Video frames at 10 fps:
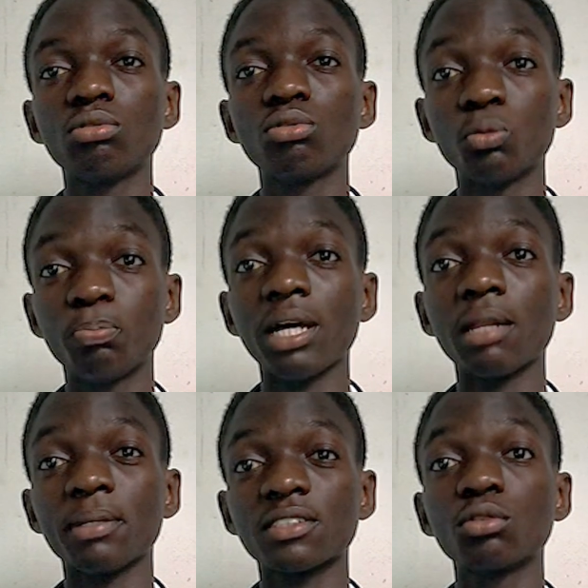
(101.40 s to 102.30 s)
tu parles
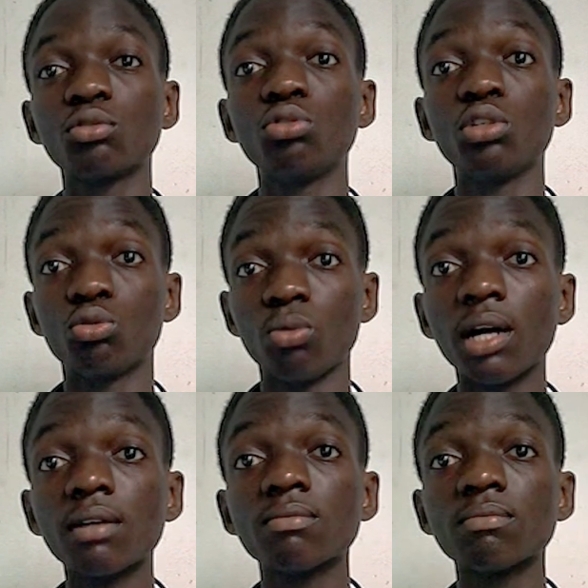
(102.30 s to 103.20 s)
parce que tu es
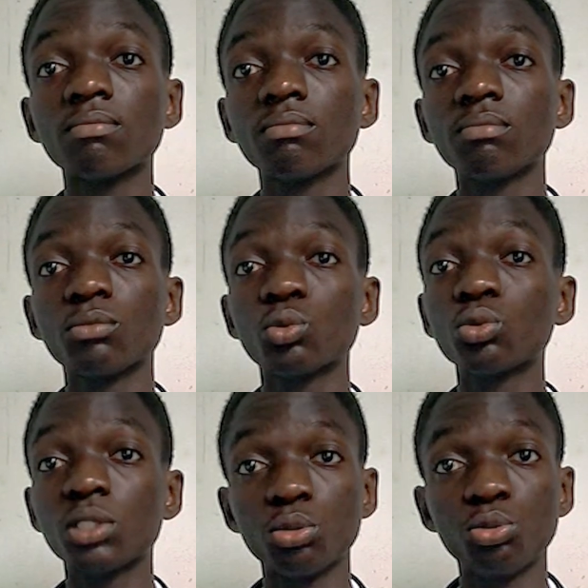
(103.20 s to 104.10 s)
toi. Tout
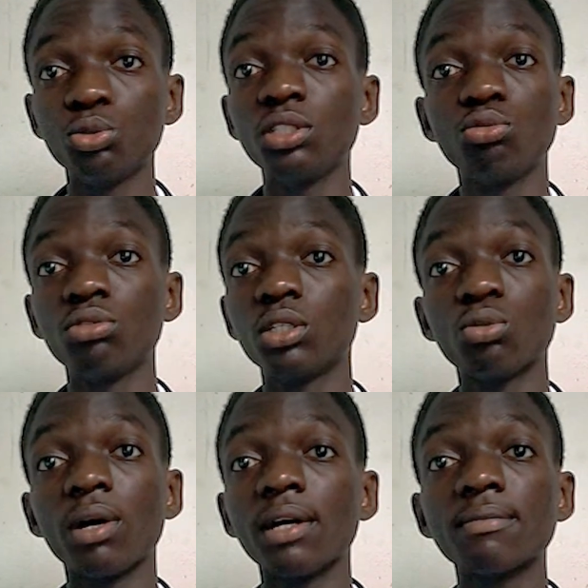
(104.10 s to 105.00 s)
ce que tu dis, tu es
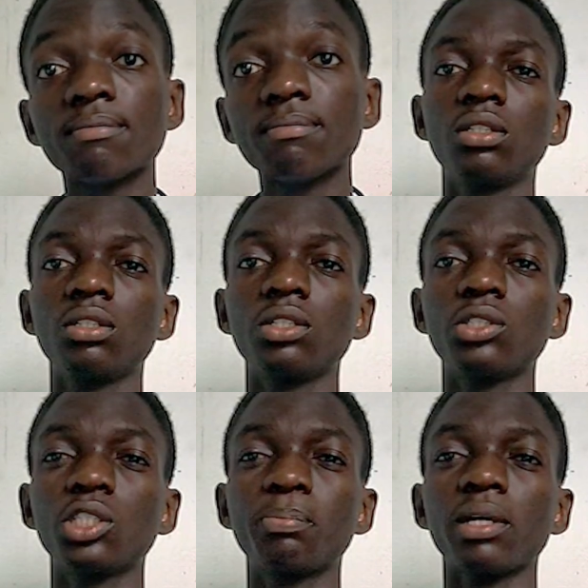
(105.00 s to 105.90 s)
toi.
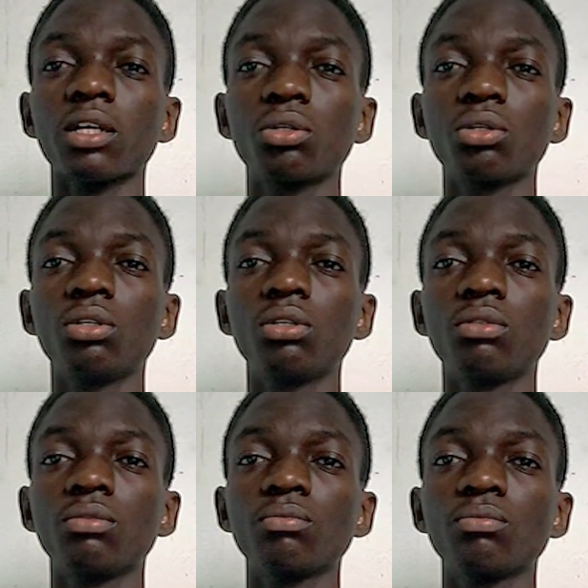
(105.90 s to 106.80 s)
J'espère que
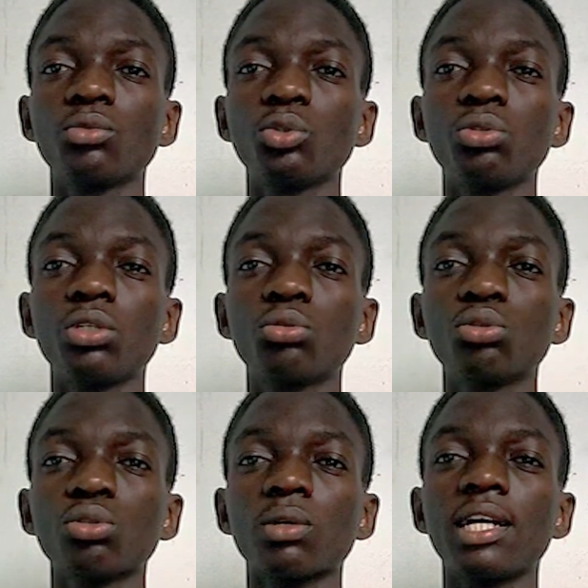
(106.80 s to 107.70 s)
tu as
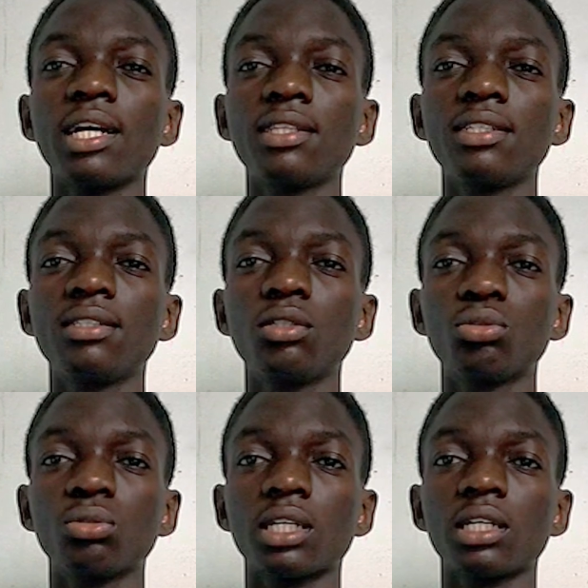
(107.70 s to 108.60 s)
toujours gardé ces
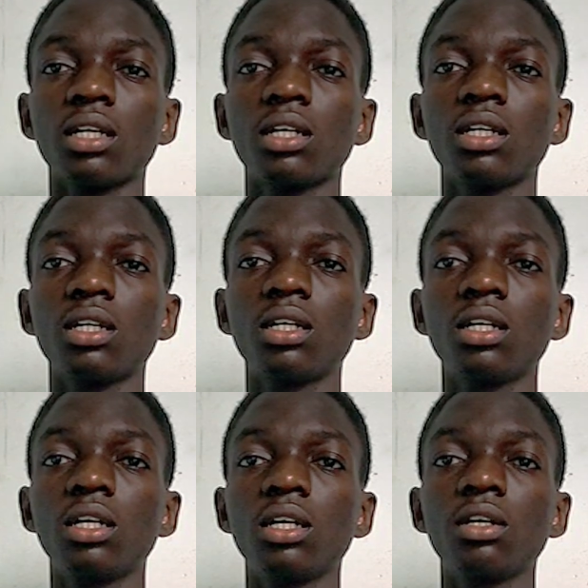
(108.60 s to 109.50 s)
sourires.
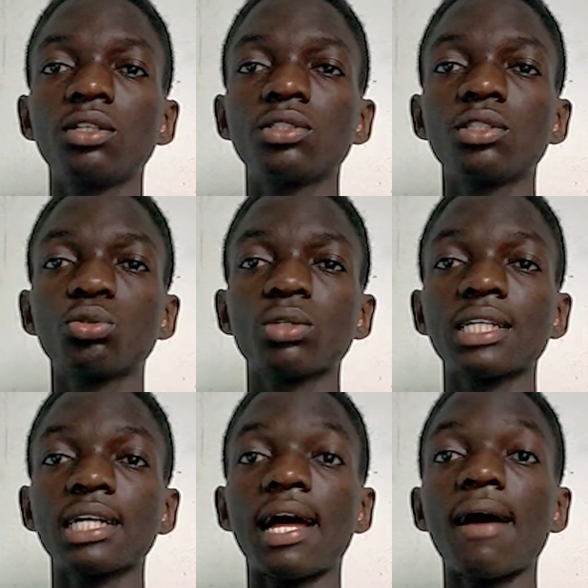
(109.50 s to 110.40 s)
Ces
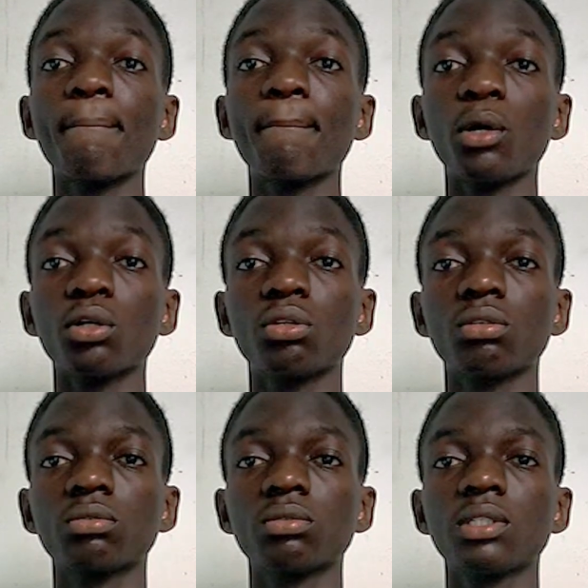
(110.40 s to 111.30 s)
sourires
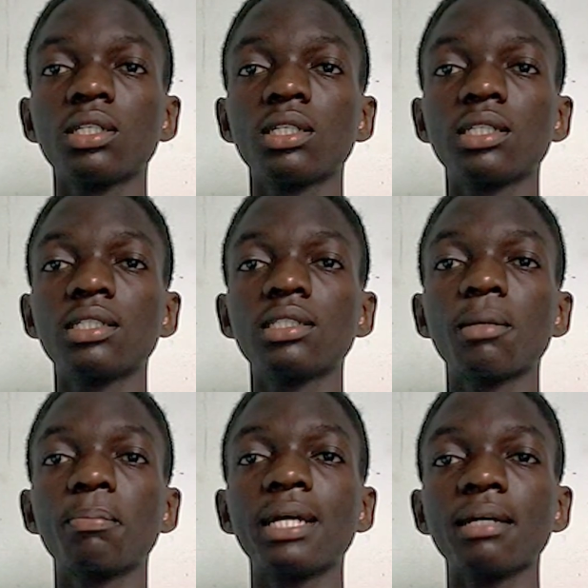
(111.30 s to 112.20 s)
importants qui t'a
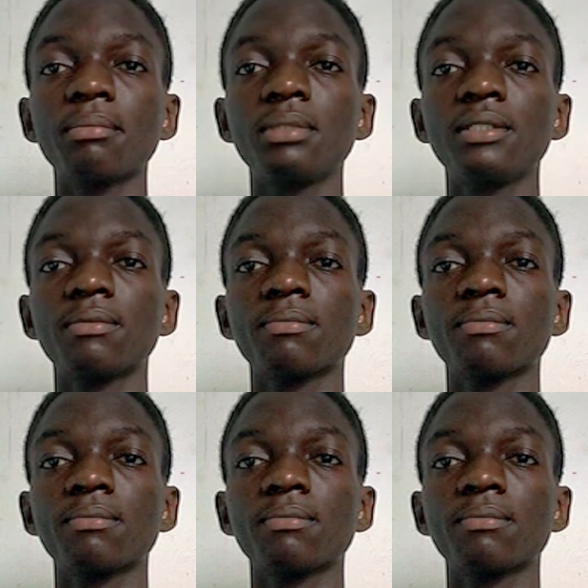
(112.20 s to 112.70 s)
permis